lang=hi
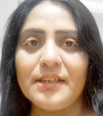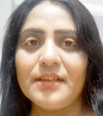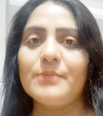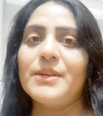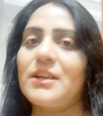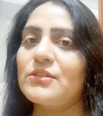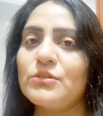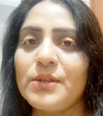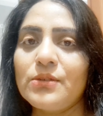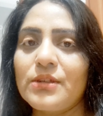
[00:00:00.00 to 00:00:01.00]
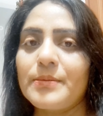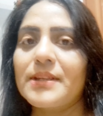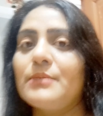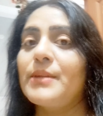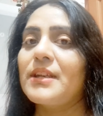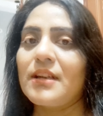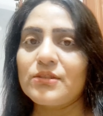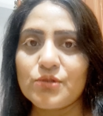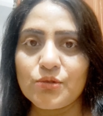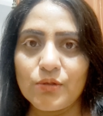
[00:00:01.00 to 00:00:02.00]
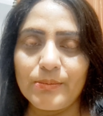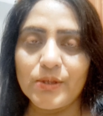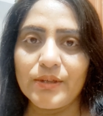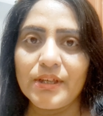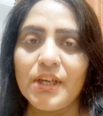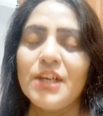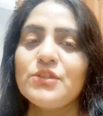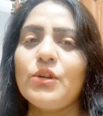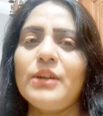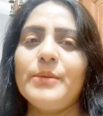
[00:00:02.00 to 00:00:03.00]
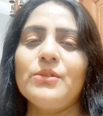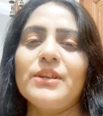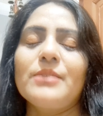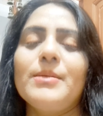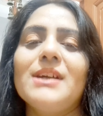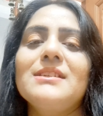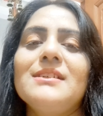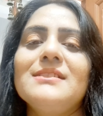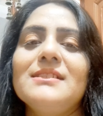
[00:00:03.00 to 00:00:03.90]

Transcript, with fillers: के लिए हमें रात को भिगोने पड़ते हैं मैंने रात को छोले भिगोए छोले भिगोने के बाद